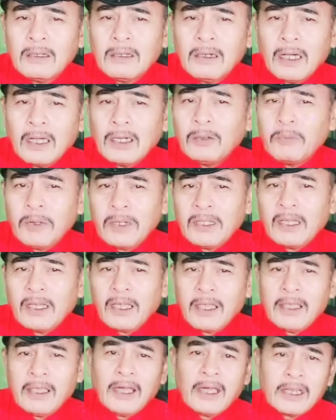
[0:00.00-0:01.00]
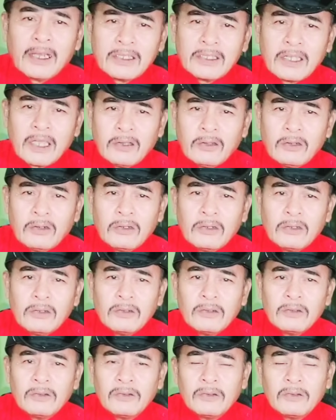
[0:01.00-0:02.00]
Ano bang nangyayari sa iyo?
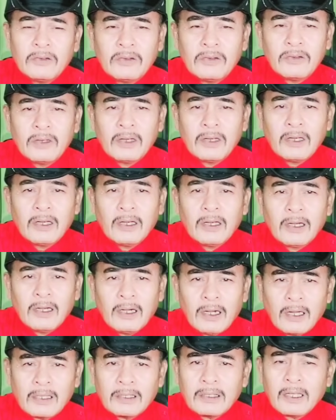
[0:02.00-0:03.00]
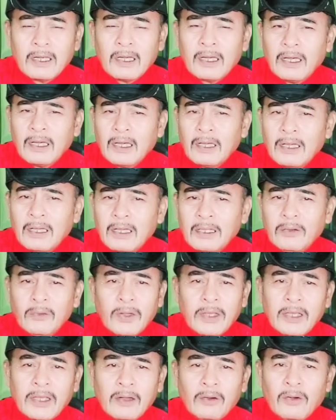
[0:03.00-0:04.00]
At uh,
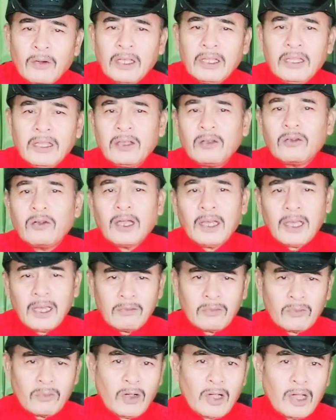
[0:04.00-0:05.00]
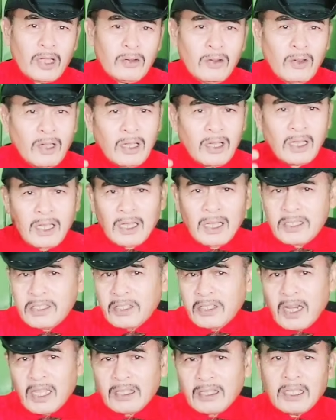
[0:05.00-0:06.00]
anyway, oh, hindi ko alam kung ano ang uh,
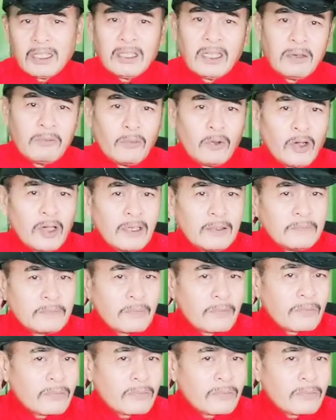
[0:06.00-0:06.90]
strategy mo ha.